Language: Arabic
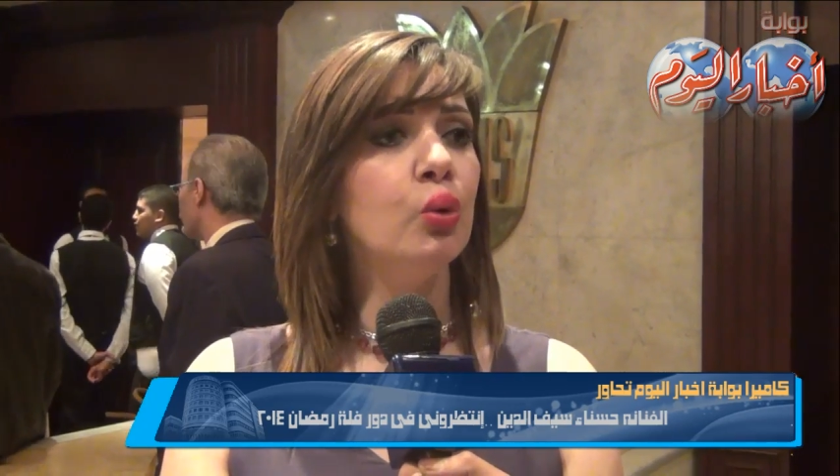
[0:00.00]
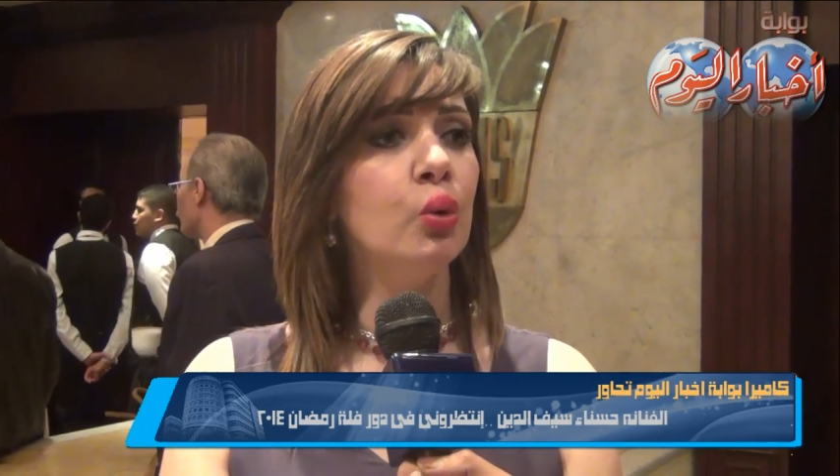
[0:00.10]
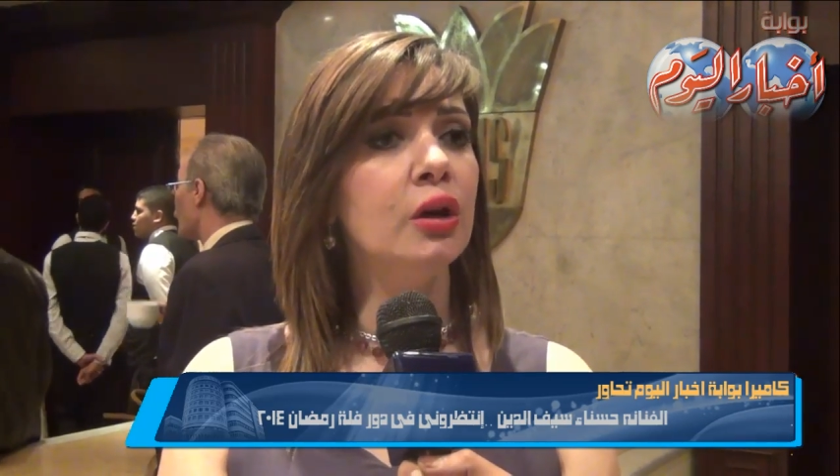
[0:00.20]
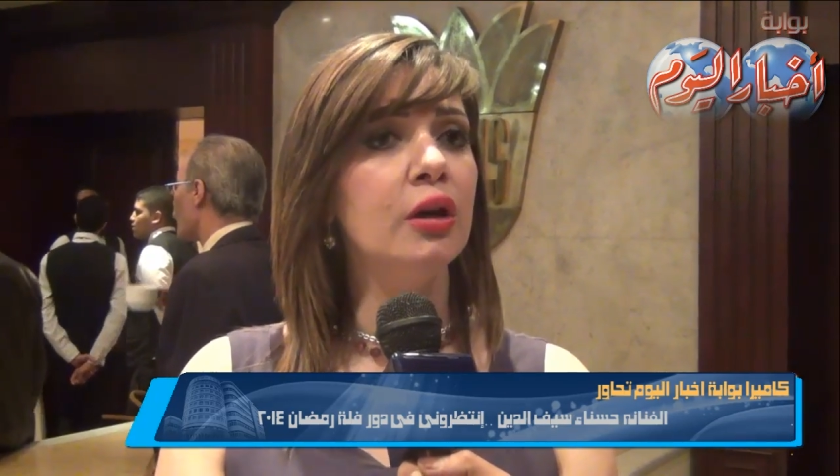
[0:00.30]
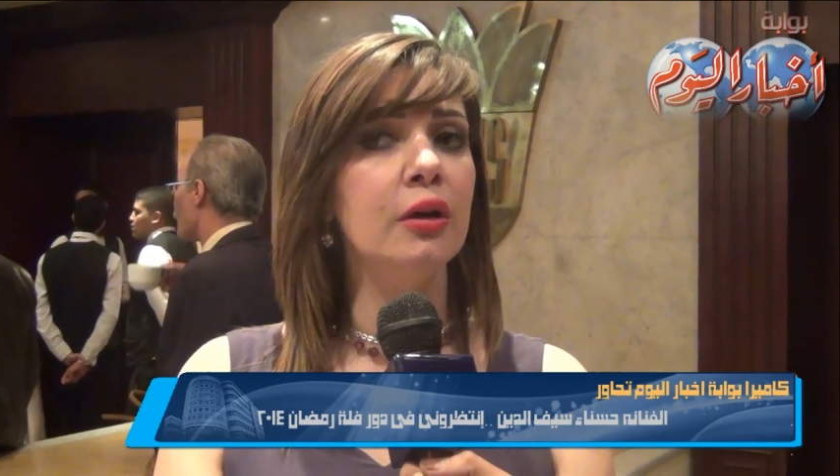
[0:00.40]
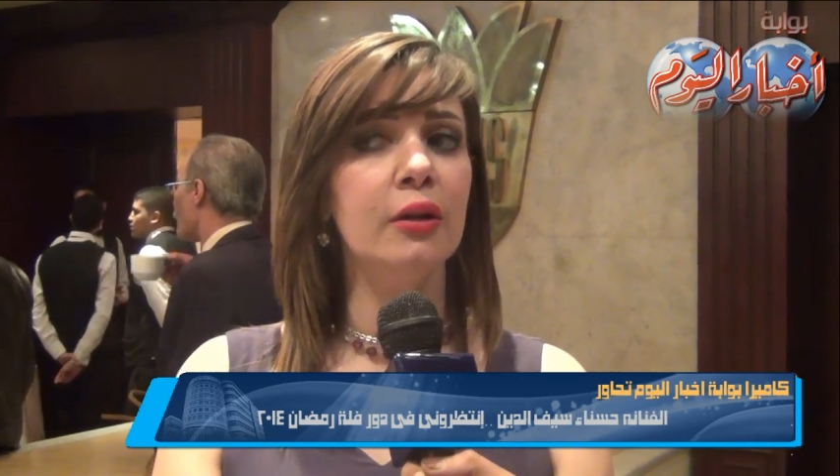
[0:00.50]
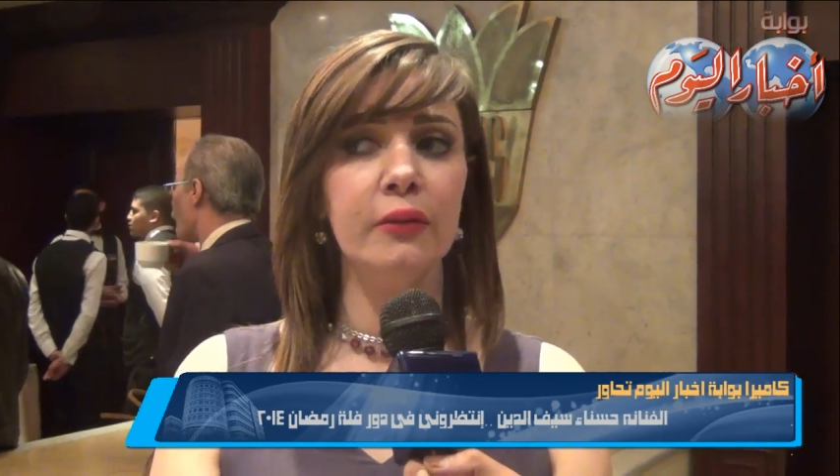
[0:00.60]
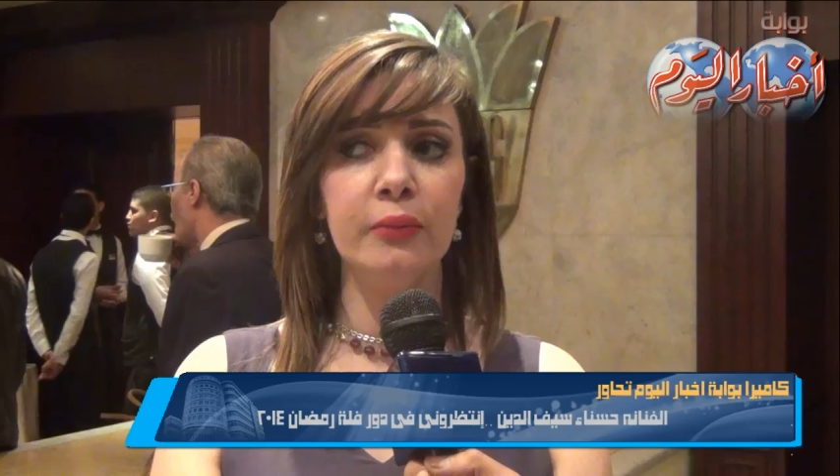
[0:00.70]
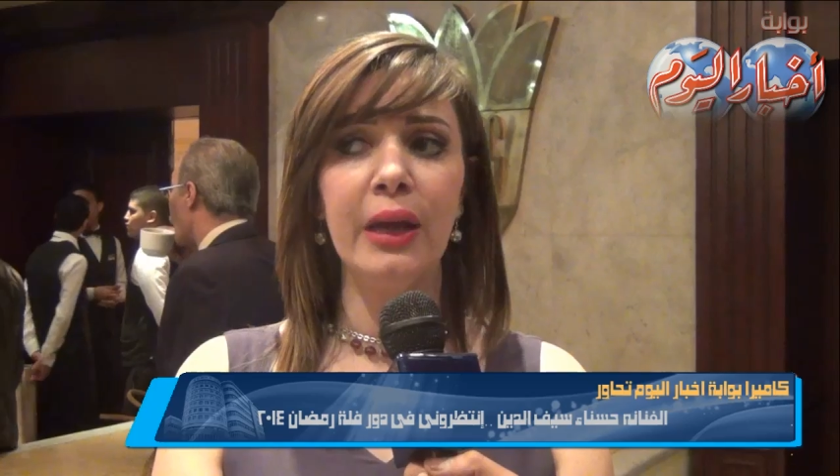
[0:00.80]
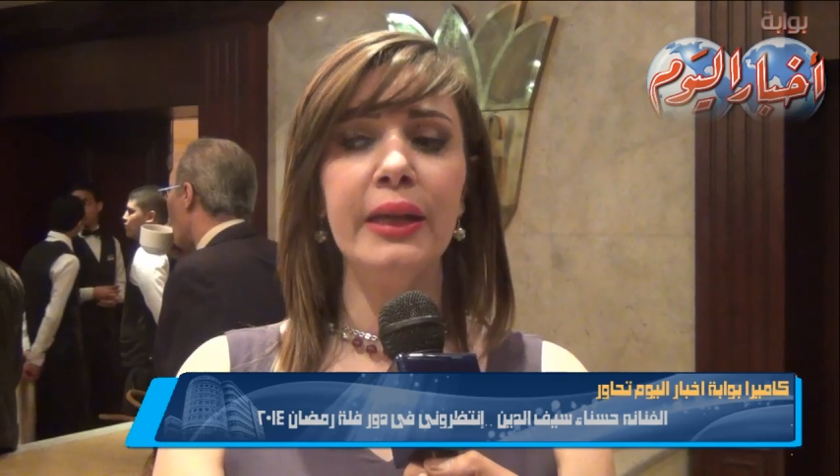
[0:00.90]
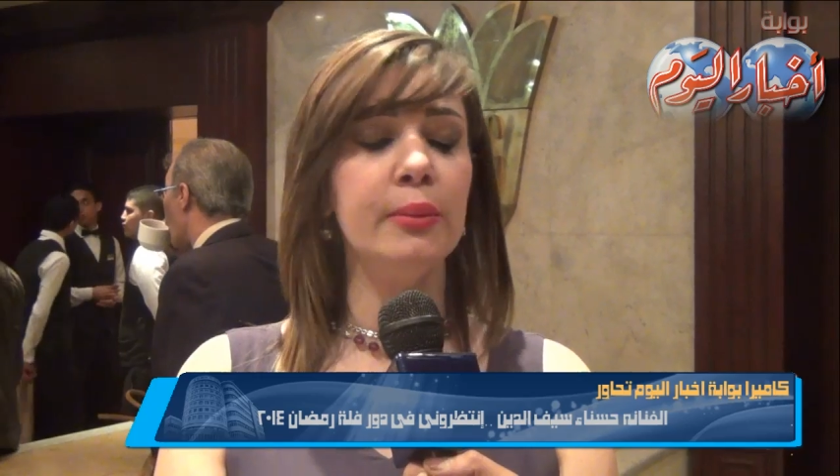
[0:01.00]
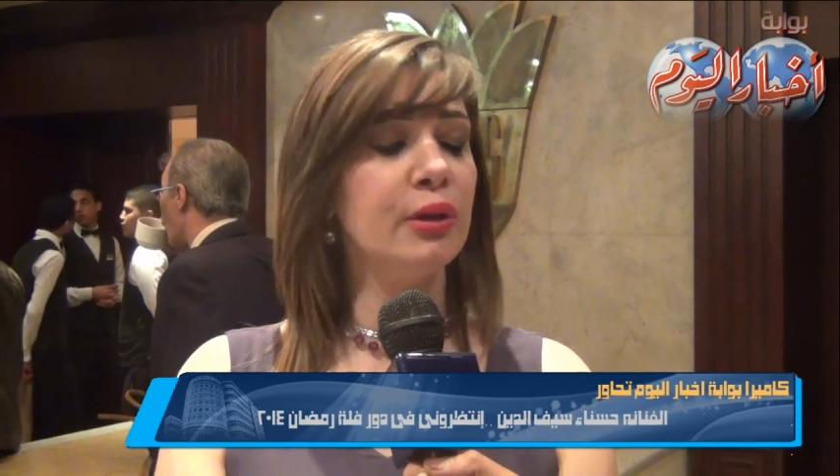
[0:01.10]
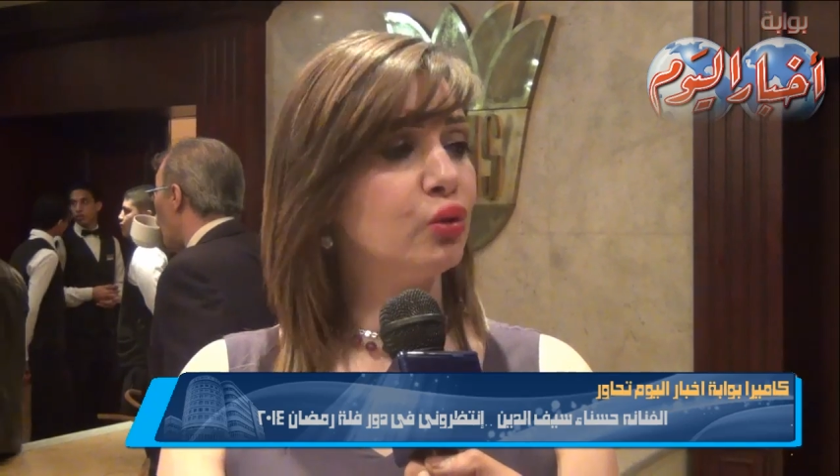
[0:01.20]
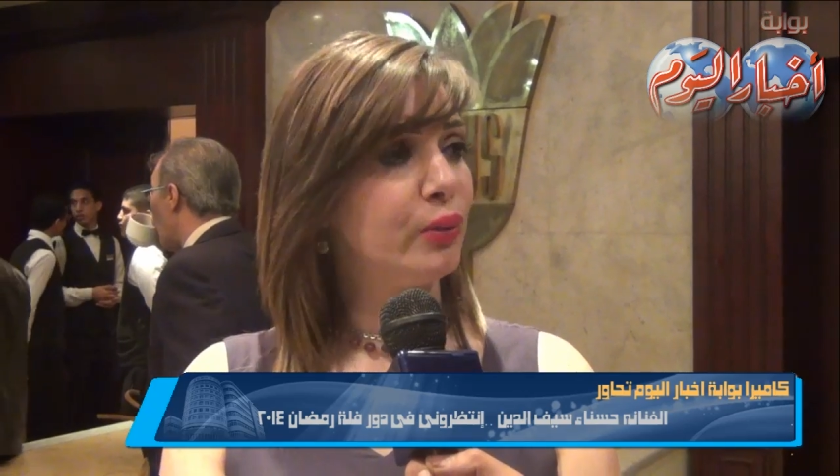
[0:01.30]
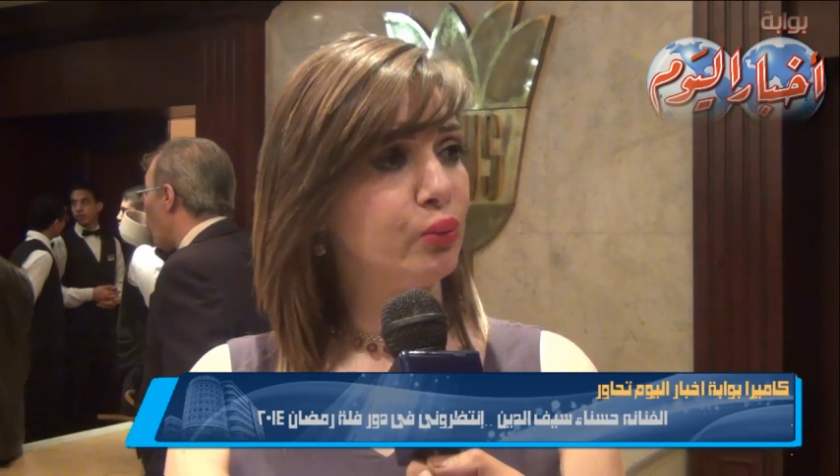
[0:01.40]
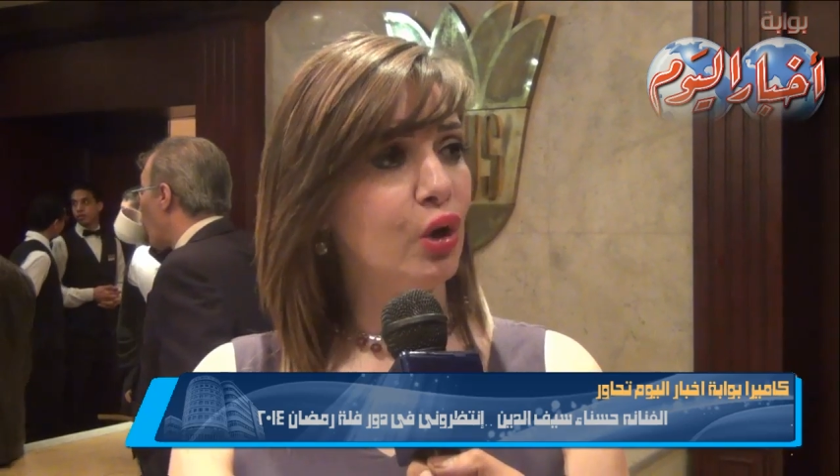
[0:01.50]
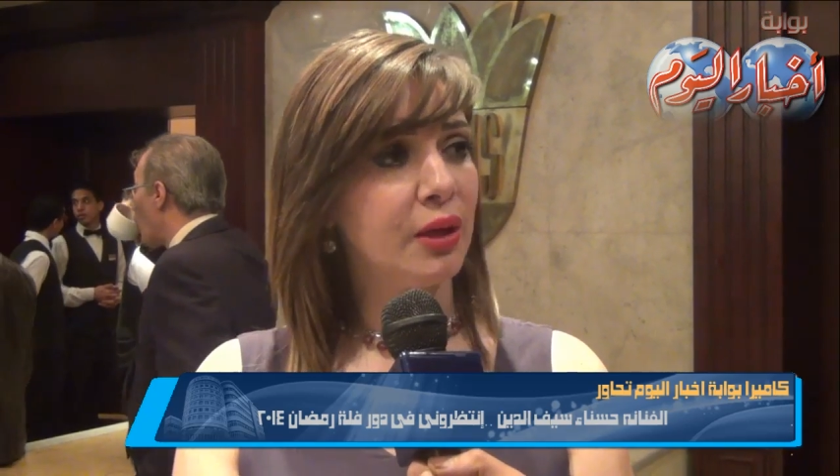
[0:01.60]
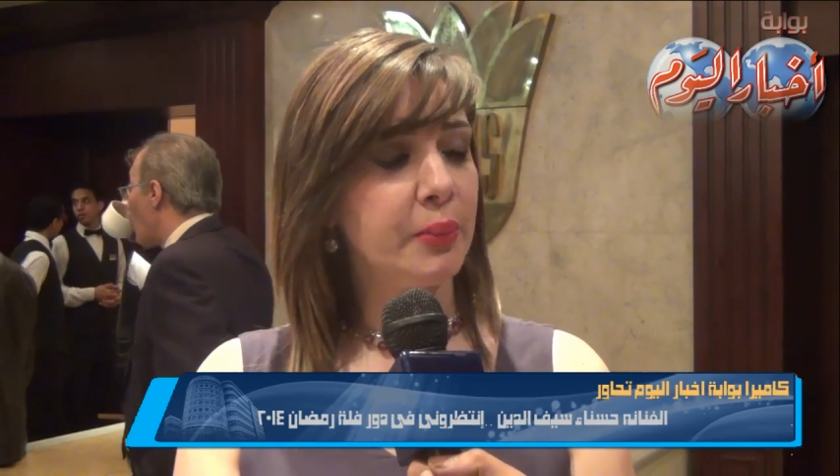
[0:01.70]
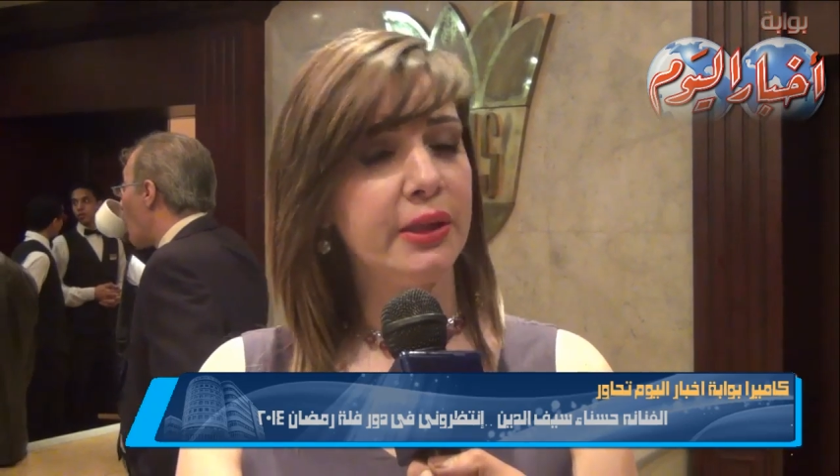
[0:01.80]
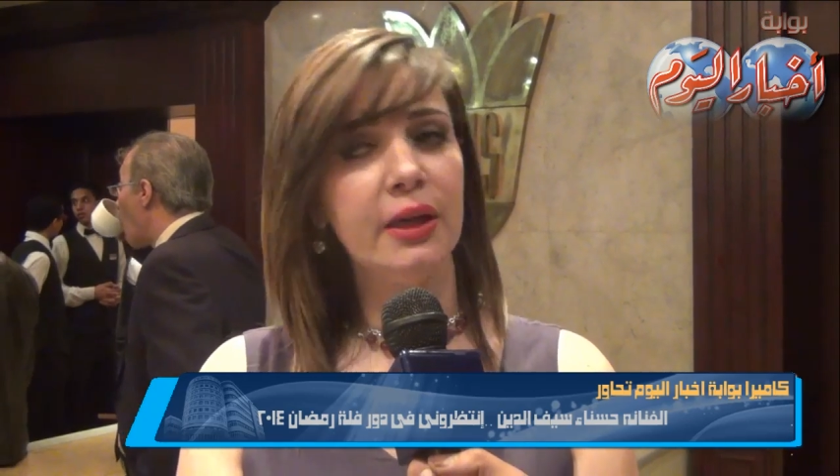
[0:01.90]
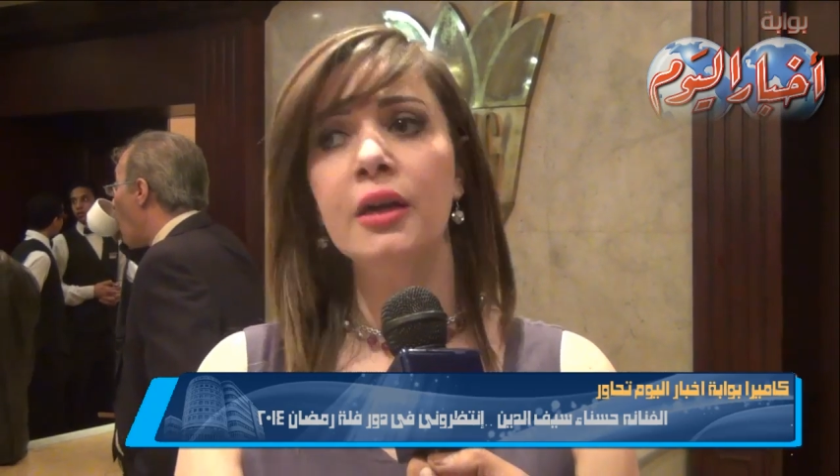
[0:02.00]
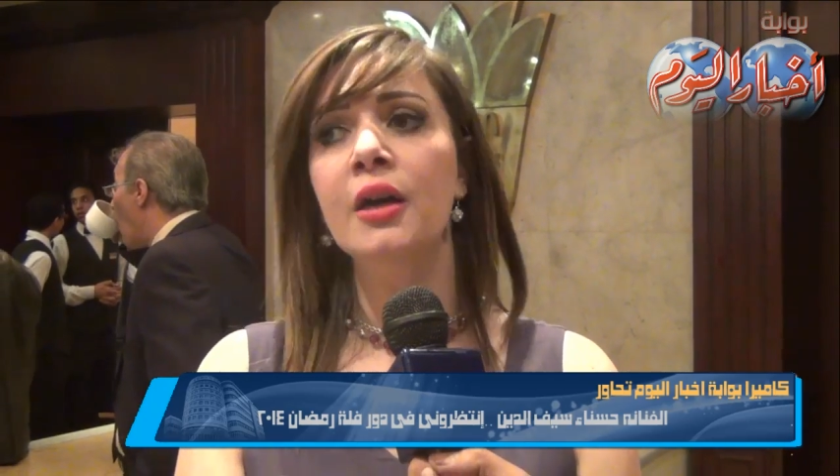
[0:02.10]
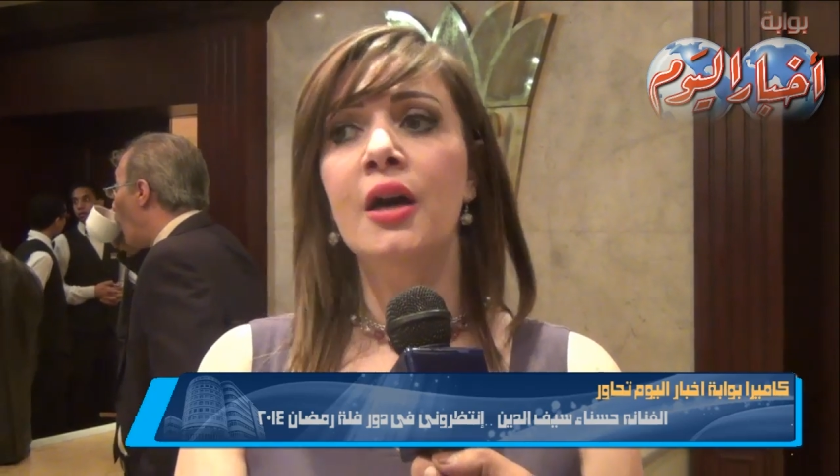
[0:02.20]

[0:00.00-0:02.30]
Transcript: ومعانا برضو مجموعة كبيرة